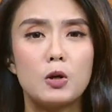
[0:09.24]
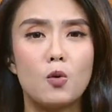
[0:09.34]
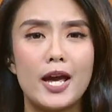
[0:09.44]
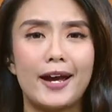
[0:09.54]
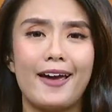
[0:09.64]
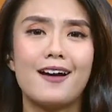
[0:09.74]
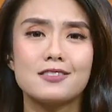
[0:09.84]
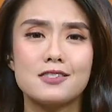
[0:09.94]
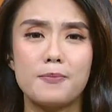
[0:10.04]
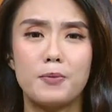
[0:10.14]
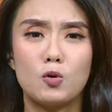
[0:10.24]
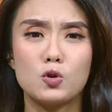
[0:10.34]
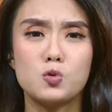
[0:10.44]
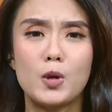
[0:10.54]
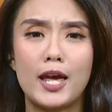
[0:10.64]
menuai reaksi
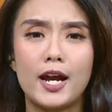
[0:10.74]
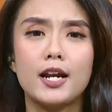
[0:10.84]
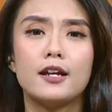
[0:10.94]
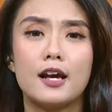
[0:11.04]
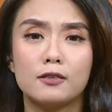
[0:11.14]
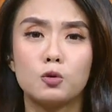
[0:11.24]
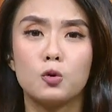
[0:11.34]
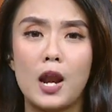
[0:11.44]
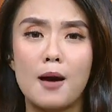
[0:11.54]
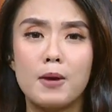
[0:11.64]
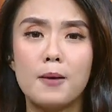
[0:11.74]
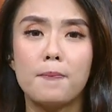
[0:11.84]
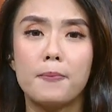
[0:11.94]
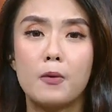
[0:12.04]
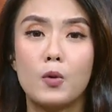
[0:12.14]
pengurus wilayah Nahdlatul Ulama
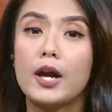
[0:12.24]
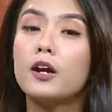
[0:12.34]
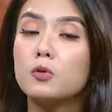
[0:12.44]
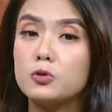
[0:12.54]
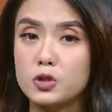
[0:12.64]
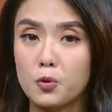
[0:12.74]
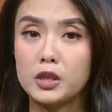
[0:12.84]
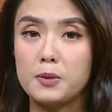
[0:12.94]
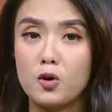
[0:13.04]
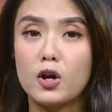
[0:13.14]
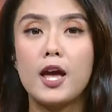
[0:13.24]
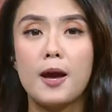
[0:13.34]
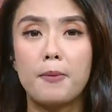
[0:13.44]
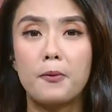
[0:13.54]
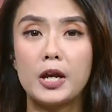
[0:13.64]
PWNU Jawa Timur.
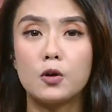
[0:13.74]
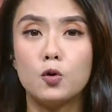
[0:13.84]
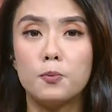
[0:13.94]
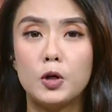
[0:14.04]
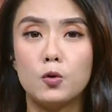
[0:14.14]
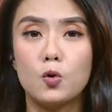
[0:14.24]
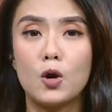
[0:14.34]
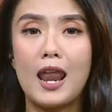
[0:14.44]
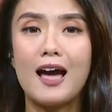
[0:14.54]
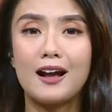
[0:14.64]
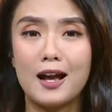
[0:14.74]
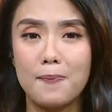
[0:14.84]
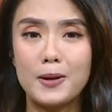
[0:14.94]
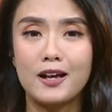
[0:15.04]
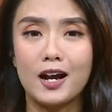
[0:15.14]
PWNU mendukung langkah
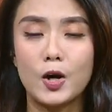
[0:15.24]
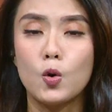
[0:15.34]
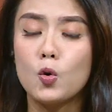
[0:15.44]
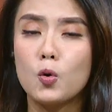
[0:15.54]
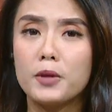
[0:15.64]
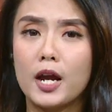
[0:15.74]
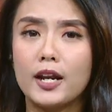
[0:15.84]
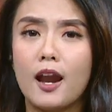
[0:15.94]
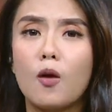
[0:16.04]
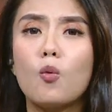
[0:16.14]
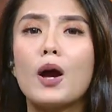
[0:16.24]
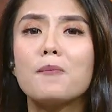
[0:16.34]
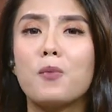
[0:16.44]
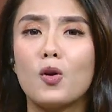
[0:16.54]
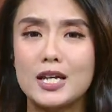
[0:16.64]
penegakan hukum yang
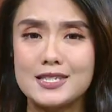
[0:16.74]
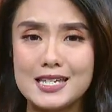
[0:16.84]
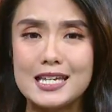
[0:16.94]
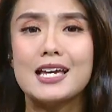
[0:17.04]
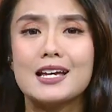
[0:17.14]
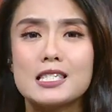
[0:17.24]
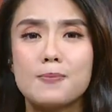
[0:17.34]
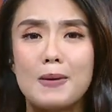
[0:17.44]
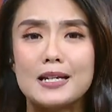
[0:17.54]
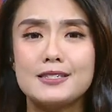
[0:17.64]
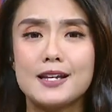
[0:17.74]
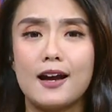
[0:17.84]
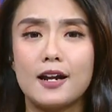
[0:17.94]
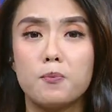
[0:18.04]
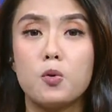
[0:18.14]
dilakukan polisi sepanjang
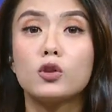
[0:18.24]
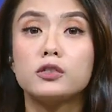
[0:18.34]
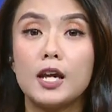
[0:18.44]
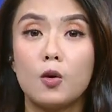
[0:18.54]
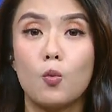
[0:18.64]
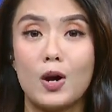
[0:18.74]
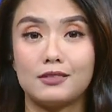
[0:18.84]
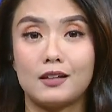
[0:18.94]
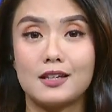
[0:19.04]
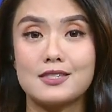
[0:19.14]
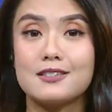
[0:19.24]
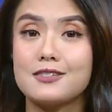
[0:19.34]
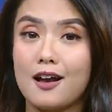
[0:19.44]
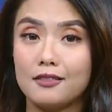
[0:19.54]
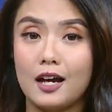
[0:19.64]
ada bukti kuat atas
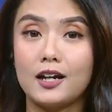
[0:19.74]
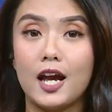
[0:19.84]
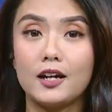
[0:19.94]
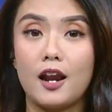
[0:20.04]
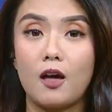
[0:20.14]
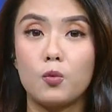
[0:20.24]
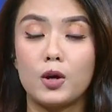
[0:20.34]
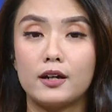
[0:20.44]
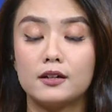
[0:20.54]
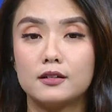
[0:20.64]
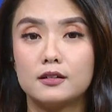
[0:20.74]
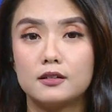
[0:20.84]
kejahatan yang dilakukan.